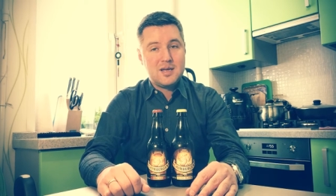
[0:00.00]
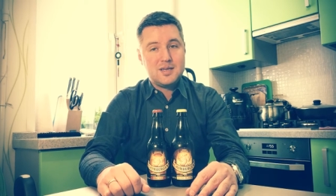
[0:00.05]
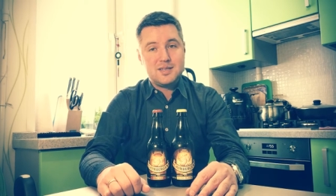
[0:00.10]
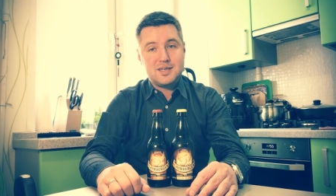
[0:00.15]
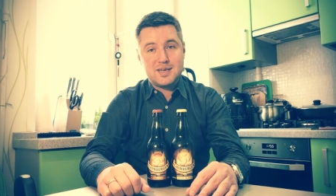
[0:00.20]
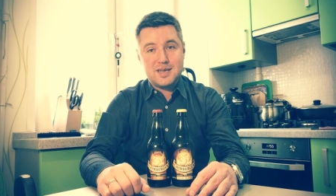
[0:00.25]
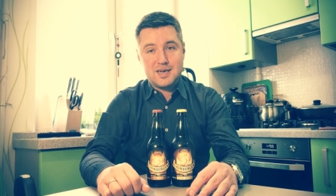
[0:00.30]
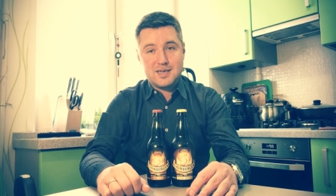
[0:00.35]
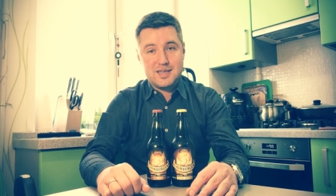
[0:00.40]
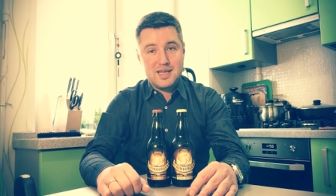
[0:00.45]

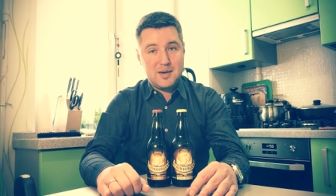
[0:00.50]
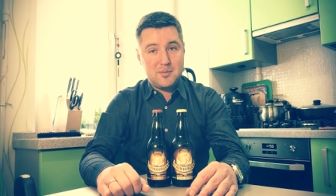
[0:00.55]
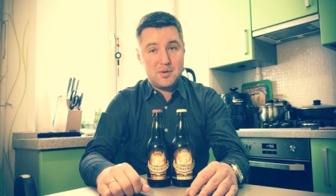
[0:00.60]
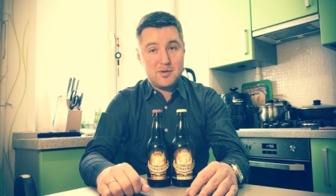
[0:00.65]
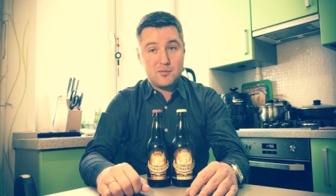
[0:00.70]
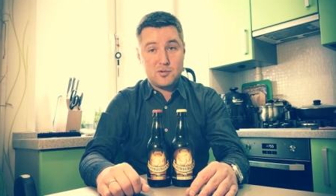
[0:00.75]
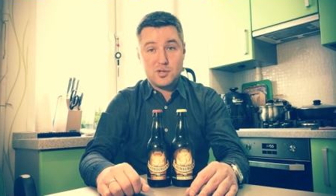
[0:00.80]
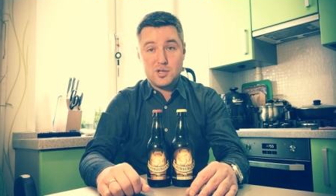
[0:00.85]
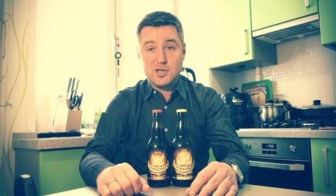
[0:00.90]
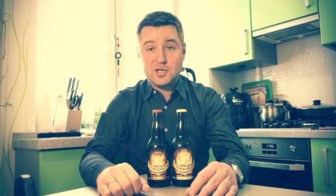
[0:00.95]
Никогда
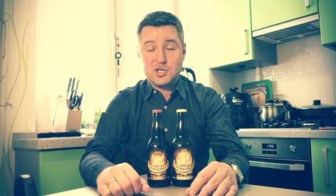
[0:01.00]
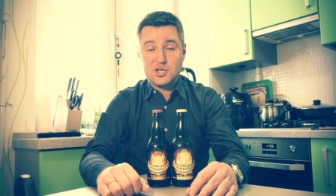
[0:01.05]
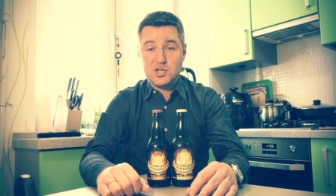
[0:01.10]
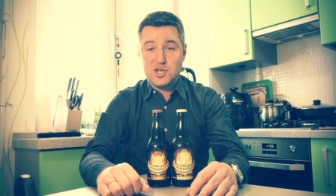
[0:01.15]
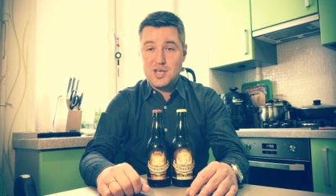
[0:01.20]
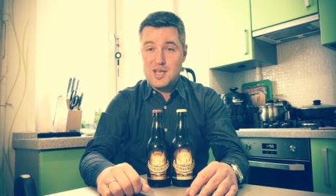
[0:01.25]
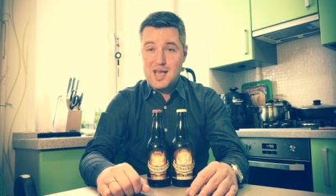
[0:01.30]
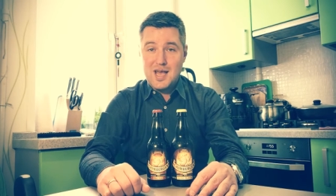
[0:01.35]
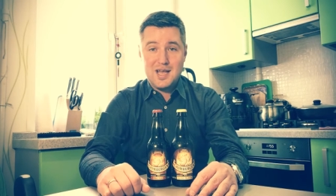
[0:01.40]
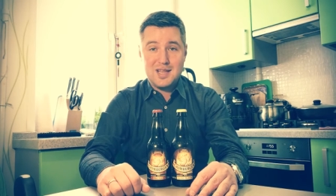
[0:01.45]
бы вот
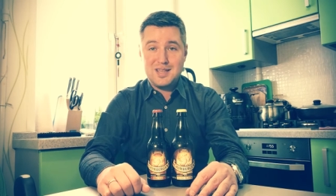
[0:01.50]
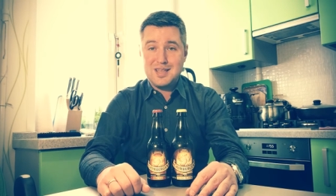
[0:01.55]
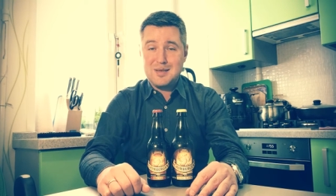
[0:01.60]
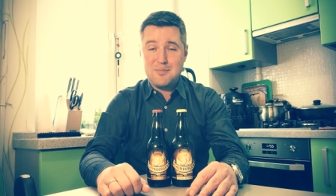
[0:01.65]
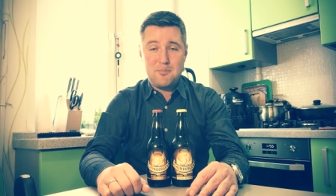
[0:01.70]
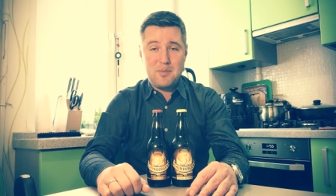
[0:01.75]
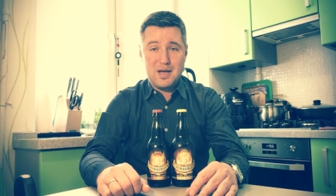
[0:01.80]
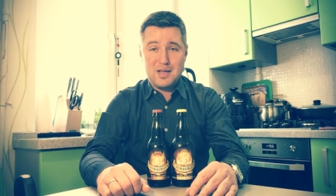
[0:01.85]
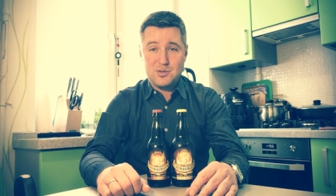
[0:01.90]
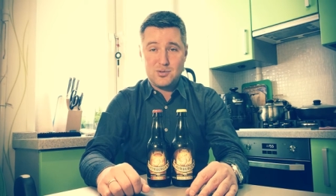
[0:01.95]
лично я
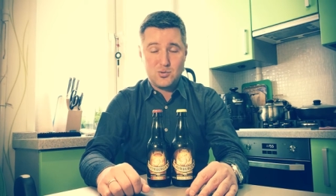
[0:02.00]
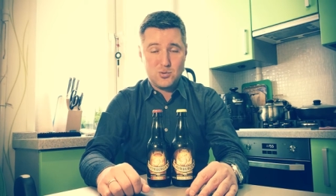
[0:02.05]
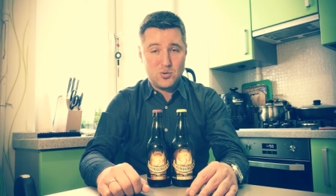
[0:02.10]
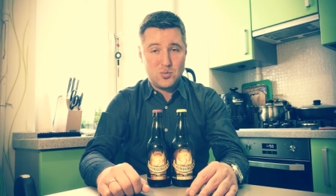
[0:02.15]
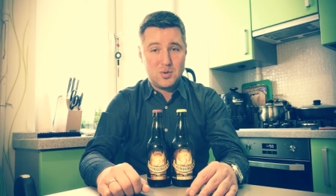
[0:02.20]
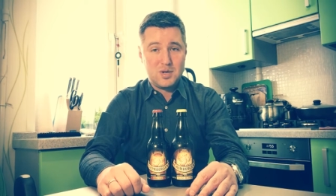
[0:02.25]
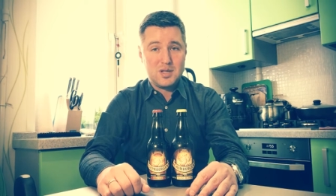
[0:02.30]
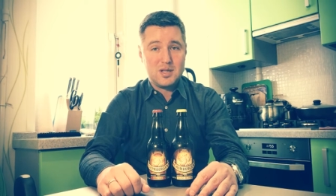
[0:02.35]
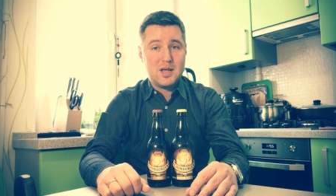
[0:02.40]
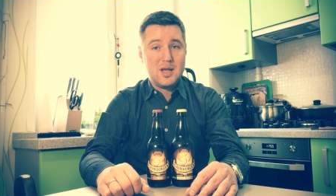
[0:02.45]
не
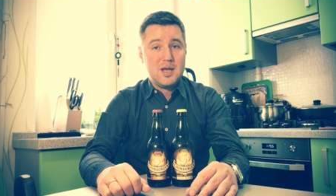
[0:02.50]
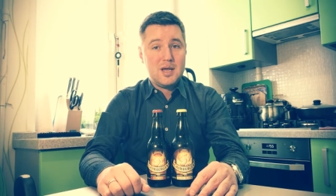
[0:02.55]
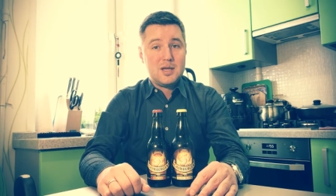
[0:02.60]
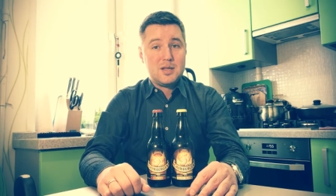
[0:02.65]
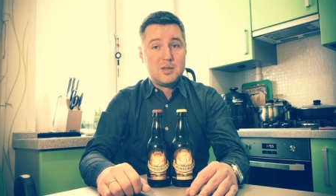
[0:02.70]
подумал,